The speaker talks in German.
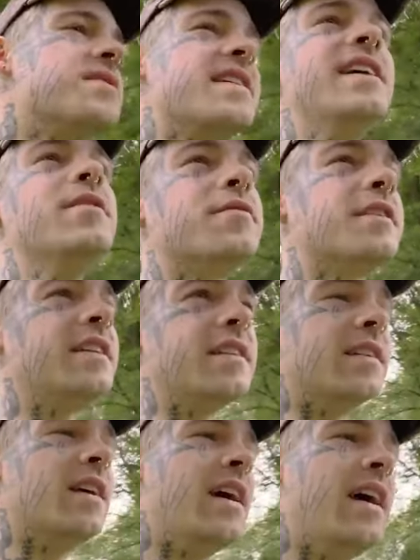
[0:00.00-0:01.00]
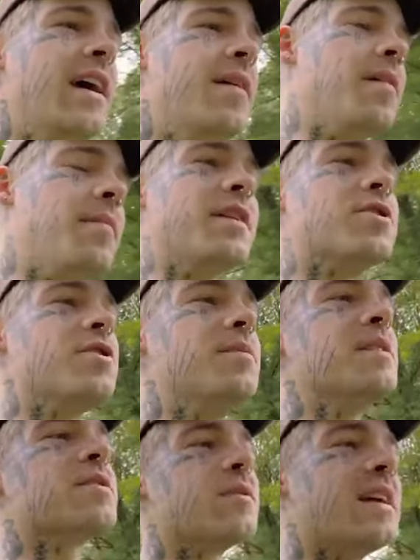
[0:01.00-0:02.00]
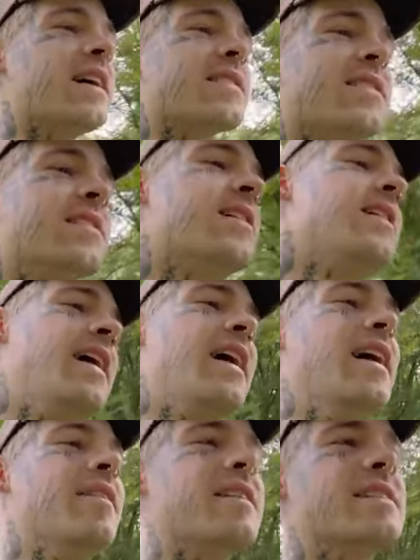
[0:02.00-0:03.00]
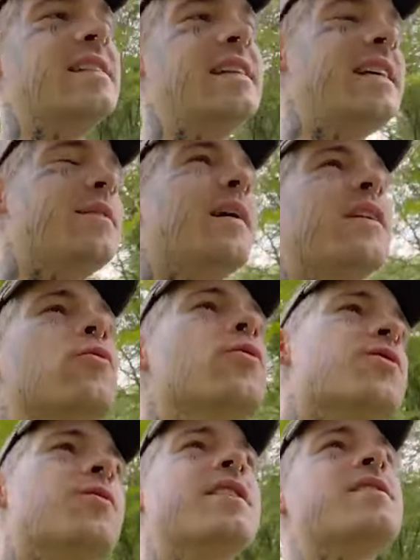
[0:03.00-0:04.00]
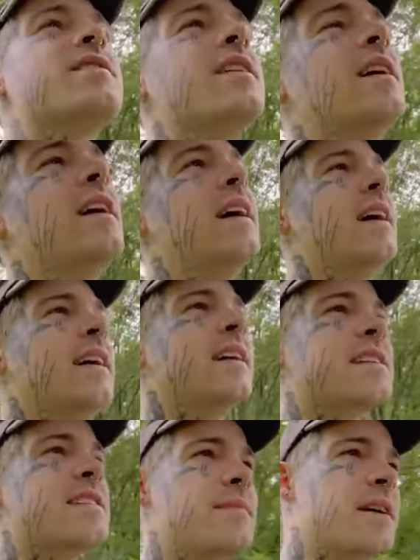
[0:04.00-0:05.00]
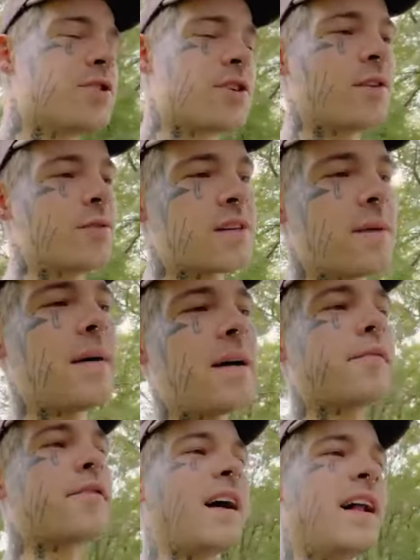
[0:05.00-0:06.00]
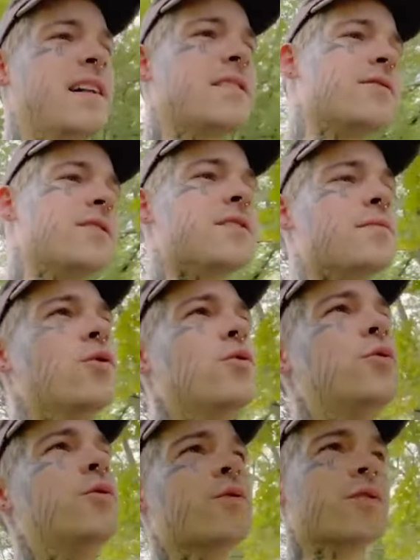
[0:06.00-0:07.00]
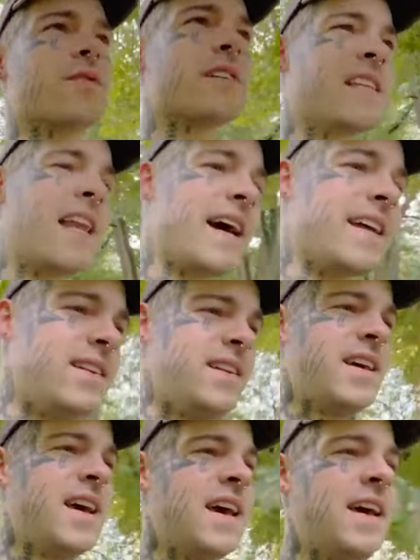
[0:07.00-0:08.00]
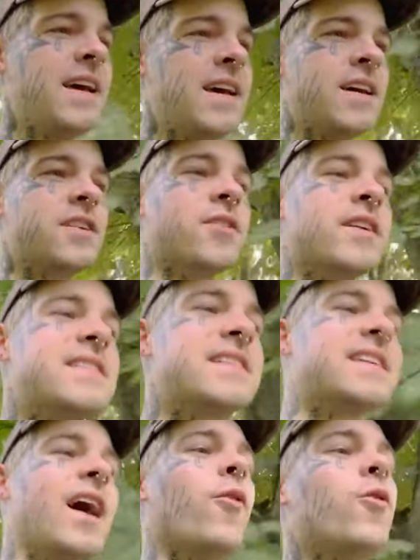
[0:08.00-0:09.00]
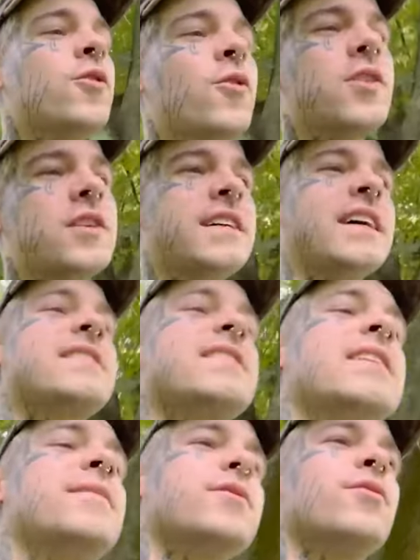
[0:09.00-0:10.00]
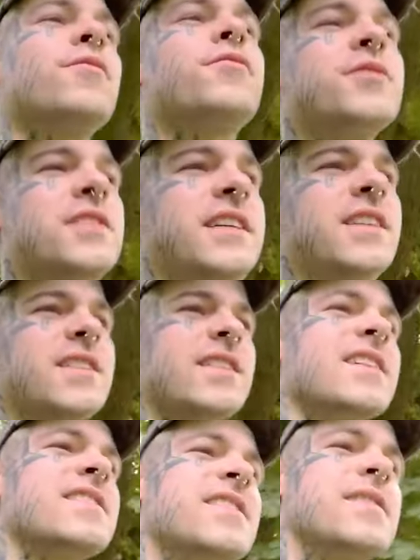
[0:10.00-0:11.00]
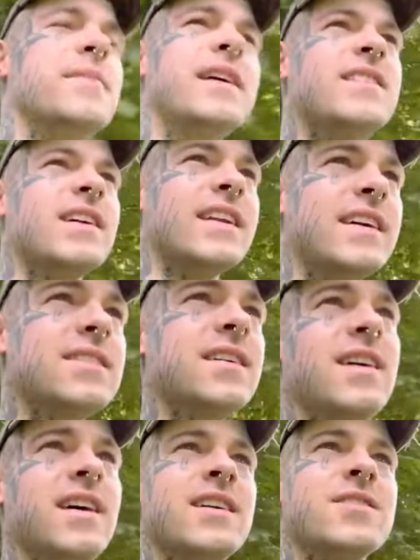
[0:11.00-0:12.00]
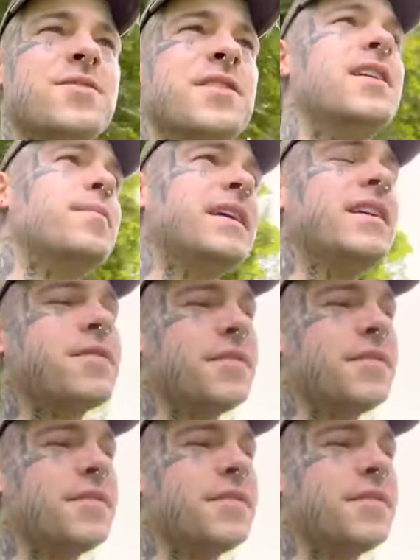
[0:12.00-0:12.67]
Seelenfrieden bei Menschen, die mir so nah sind, weil es nicht mal nur so ist, dass die Menschen dann unter meinem Verhalten und diesem Lügen und sowas leiden, sondern sie sind auch noch die ganze Zeit damit konfrontiert, dass ich im Internet so zelebriert